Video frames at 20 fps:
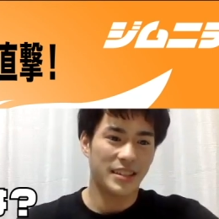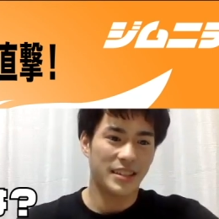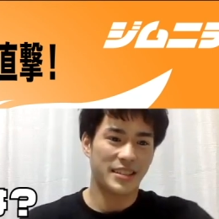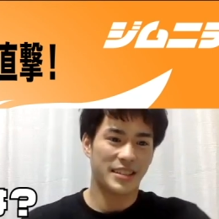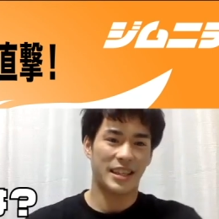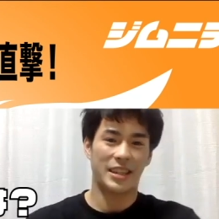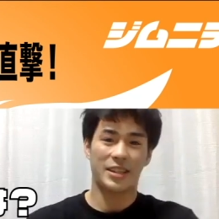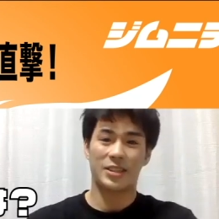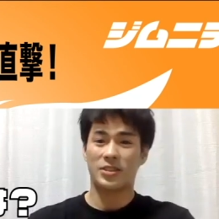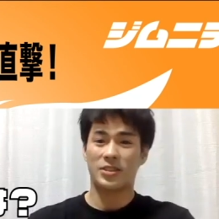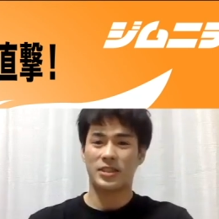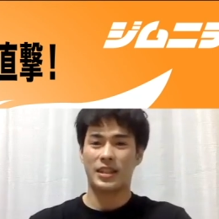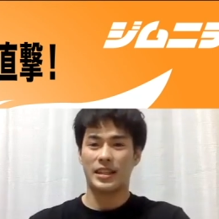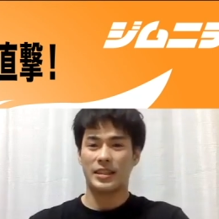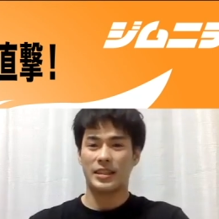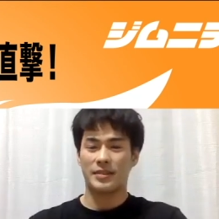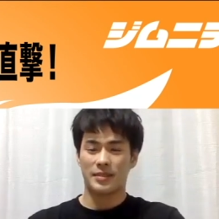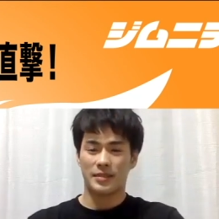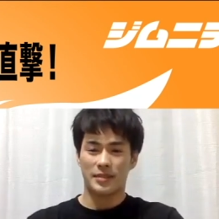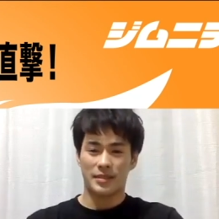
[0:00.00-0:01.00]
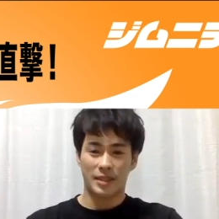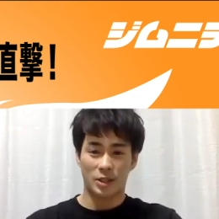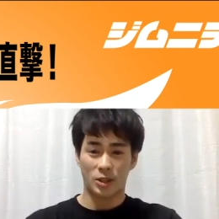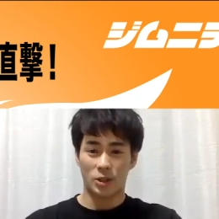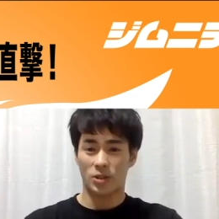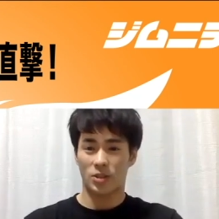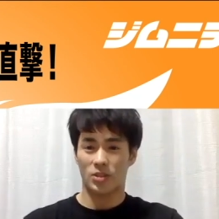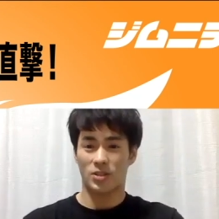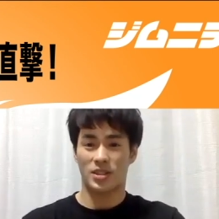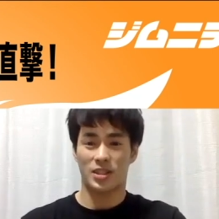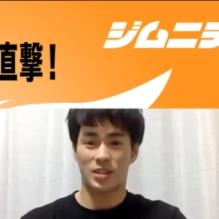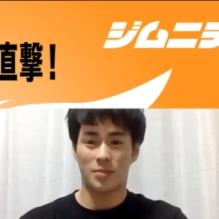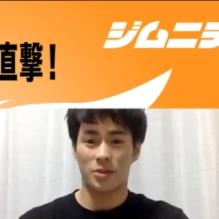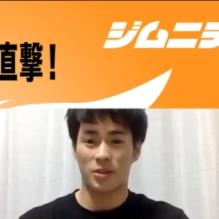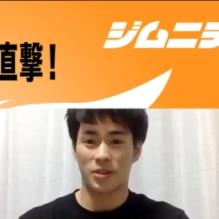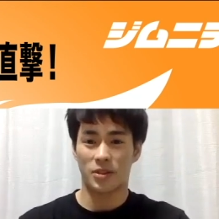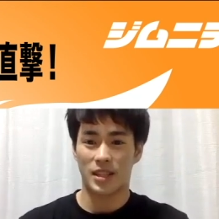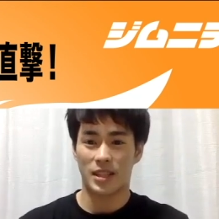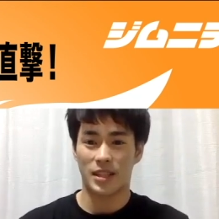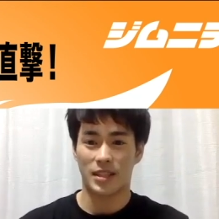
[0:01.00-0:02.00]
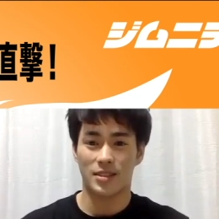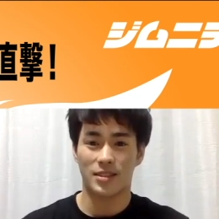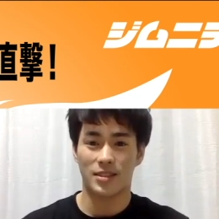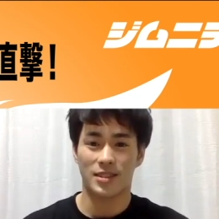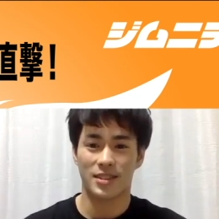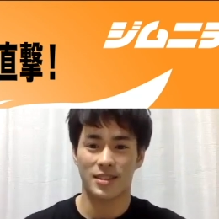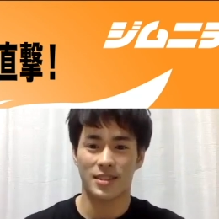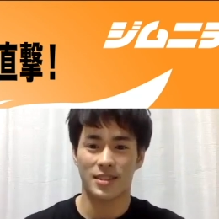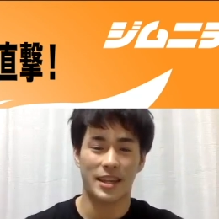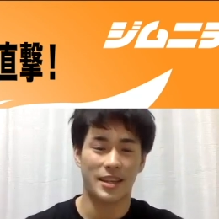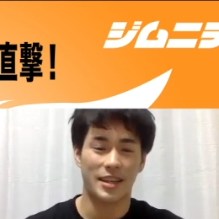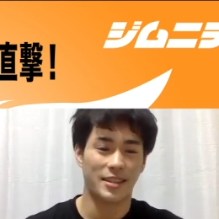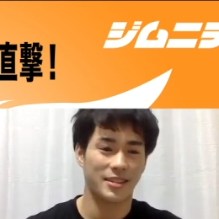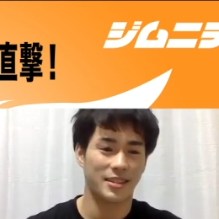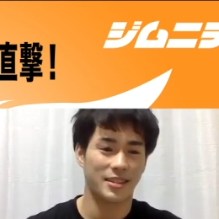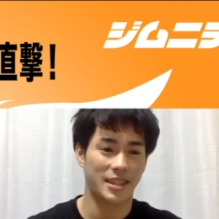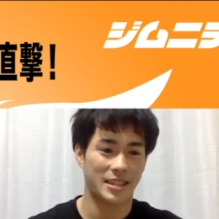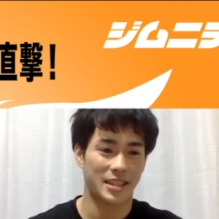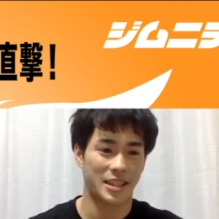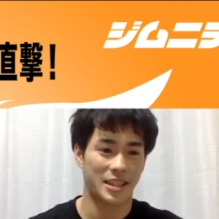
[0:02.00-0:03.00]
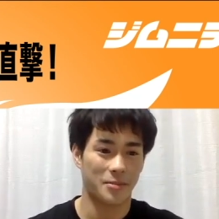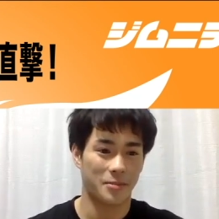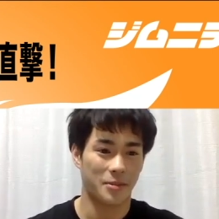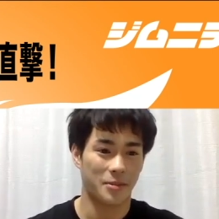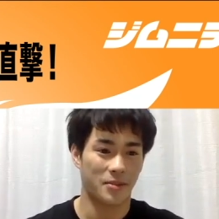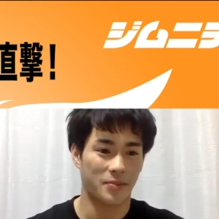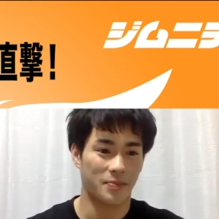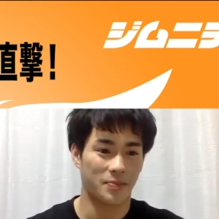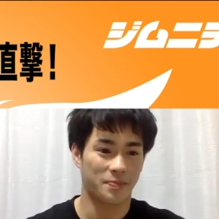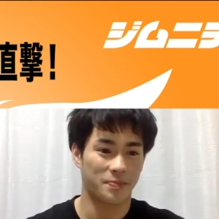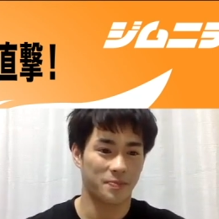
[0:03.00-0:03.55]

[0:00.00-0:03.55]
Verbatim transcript: じゃあ今、どんどん質問に移っていくんですけども、